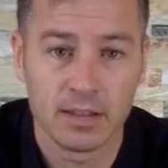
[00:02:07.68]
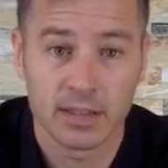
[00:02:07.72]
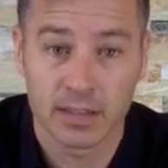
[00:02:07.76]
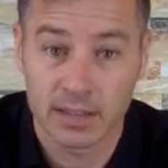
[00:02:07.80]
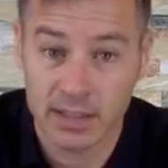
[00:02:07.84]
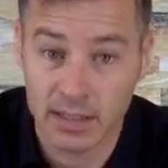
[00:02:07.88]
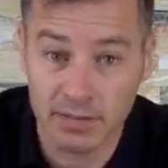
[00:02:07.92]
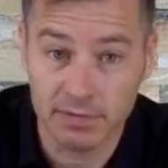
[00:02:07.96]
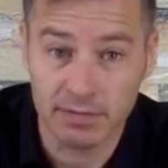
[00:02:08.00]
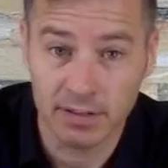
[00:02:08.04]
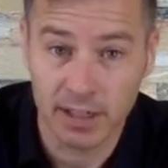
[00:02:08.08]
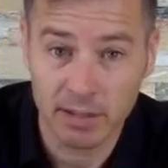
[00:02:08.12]

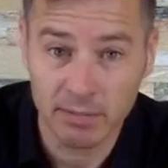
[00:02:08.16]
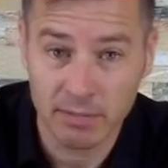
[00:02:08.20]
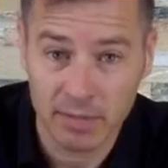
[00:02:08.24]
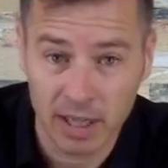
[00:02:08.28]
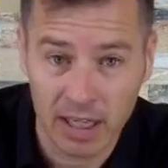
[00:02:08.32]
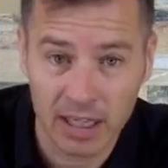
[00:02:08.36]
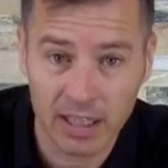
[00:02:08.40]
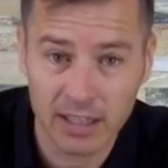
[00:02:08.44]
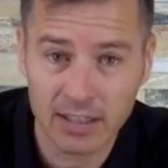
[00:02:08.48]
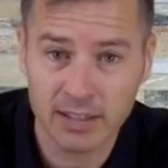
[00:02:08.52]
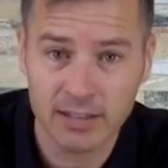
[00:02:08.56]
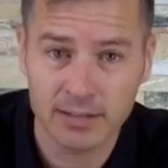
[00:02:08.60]
Sa femme,
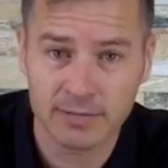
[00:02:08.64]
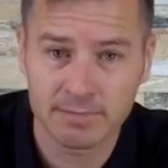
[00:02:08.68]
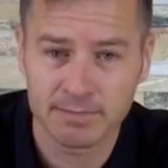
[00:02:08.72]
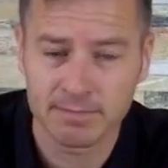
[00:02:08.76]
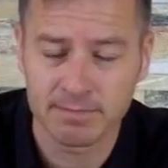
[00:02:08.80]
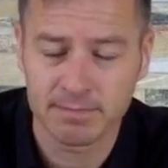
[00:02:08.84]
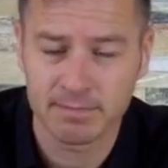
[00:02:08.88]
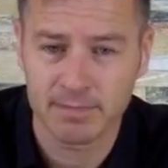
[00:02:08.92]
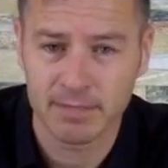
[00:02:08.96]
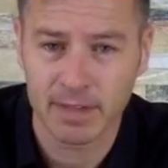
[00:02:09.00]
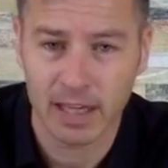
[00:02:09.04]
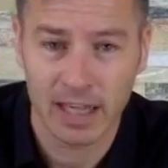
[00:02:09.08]
Anne,
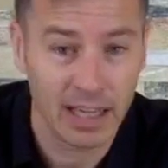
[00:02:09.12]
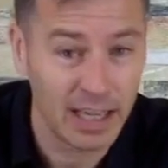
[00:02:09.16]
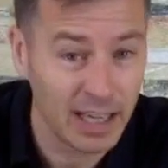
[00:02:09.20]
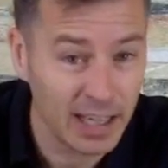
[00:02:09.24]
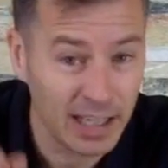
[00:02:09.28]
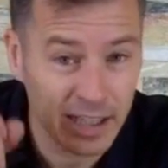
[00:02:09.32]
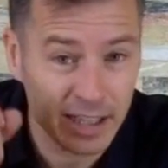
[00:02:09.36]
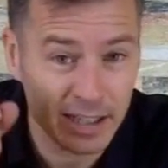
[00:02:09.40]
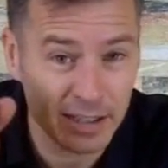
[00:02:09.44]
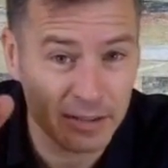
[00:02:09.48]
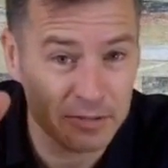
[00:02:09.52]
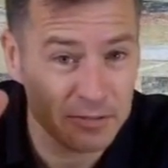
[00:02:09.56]
elle
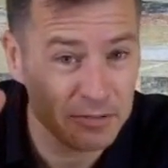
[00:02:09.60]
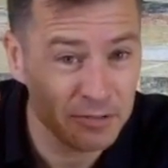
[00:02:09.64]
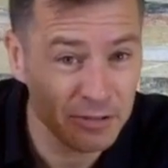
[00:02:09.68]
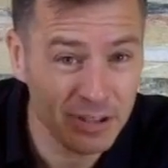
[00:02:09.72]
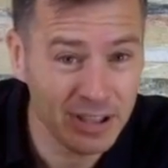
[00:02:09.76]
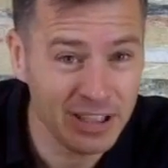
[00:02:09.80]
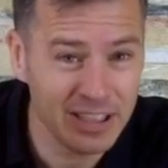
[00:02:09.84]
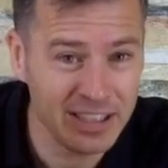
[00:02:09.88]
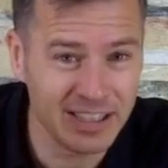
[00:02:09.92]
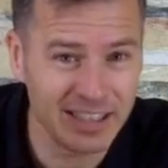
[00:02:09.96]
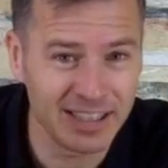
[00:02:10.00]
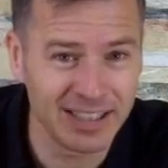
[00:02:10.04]
a une
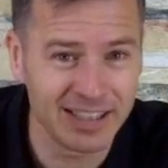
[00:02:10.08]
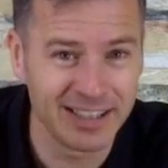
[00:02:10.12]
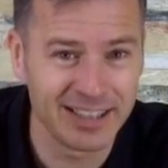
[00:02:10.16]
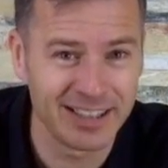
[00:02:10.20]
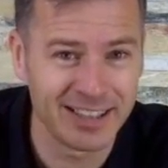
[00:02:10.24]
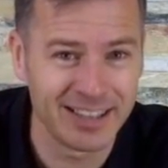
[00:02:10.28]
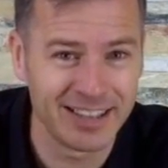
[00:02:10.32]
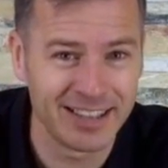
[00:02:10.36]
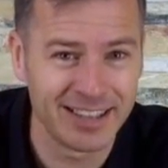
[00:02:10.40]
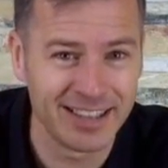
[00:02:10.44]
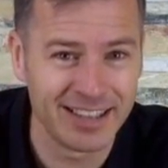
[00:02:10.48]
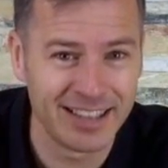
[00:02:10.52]
idée
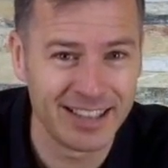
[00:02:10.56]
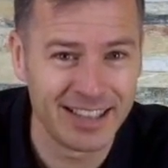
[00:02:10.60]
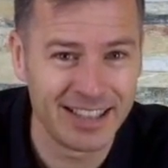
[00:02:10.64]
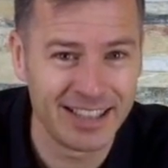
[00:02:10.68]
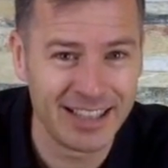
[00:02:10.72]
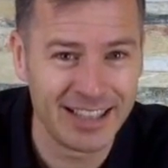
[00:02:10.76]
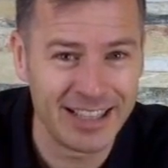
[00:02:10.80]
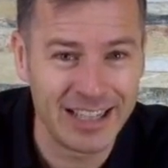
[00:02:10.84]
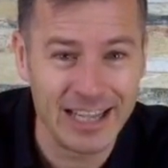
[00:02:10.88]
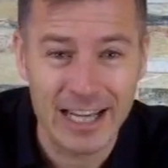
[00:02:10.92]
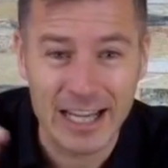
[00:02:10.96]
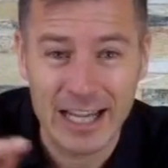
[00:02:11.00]

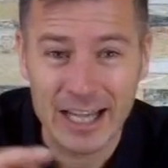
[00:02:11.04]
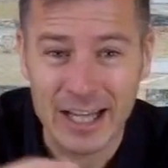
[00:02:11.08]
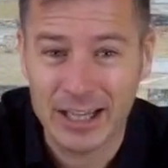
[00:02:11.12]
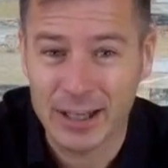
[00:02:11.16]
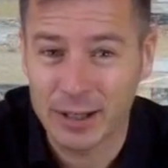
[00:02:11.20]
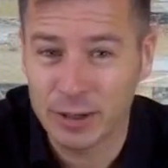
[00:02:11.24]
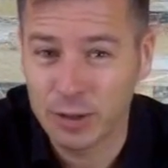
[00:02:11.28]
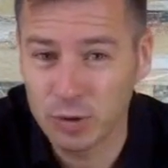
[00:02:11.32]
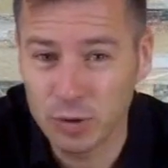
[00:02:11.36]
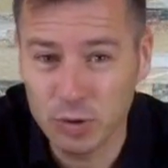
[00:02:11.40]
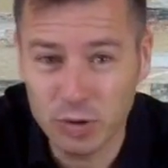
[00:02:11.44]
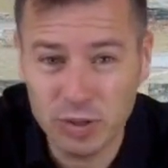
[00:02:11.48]

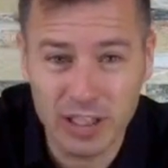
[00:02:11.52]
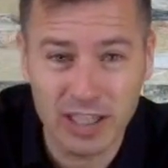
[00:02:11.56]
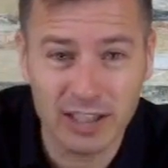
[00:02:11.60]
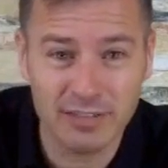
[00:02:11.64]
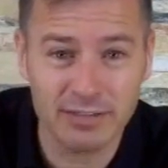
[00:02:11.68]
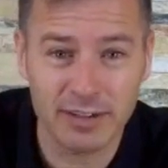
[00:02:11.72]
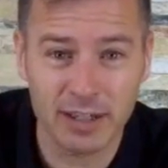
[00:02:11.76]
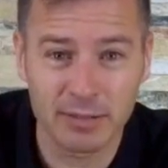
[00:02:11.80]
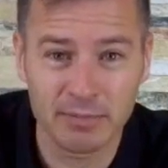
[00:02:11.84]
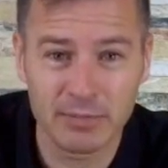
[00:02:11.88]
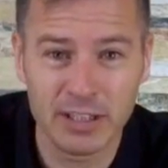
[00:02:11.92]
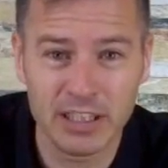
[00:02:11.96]
toute la
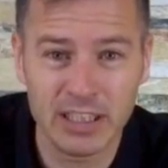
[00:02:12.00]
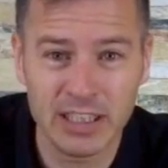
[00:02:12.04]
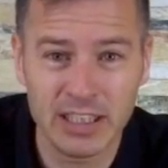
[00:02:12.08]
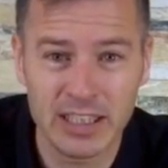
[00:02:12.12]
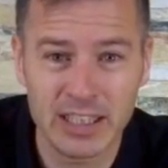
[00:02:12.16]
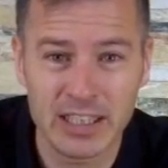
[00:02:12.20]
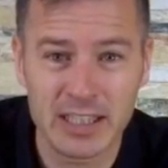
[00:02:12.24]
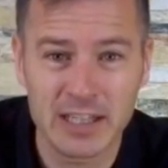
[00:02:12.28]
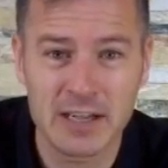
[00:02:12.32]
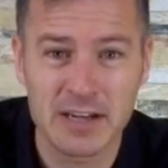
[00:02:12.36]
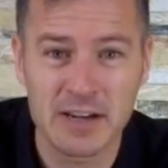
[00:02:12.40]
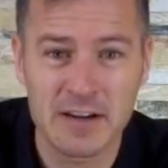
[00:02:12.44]
famille
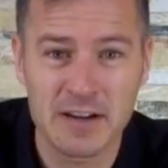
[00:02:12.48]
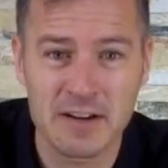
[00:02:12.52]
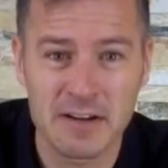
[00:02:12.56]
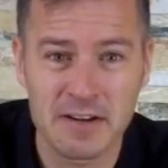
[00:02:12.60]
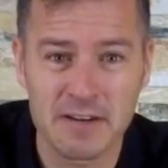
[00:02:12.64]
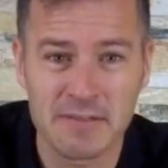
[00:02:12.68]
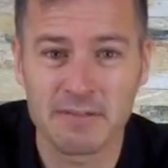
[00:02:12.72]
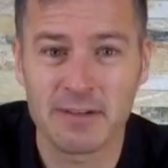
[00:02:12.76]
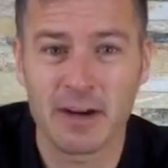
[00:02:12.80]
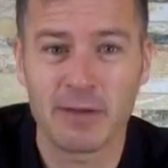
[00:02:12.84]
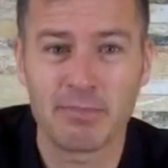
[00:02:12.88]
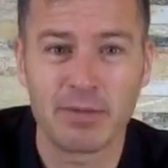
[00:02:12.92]

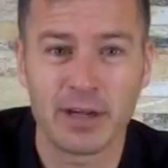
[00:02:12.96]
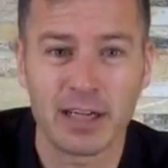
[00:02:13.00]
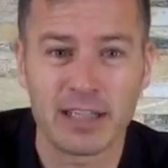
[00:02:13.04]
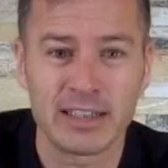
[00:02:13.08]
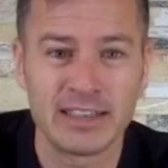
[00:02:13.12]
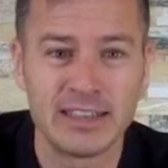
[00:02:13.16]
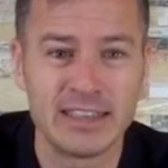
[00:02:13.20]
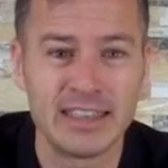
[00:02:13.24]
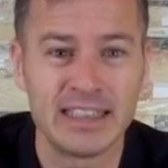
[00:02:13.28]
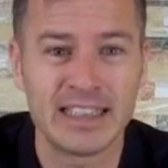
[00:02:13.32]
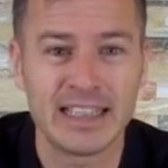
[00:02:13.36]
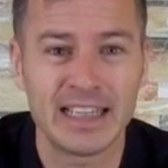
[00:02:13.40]
va
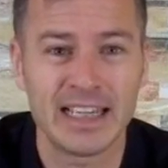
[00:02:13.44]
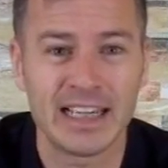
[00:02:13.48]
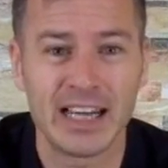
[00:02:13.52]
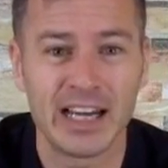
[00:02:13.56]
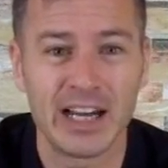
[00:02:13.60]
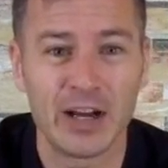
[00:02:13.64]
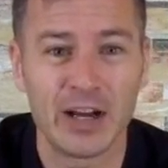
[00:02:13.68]
partir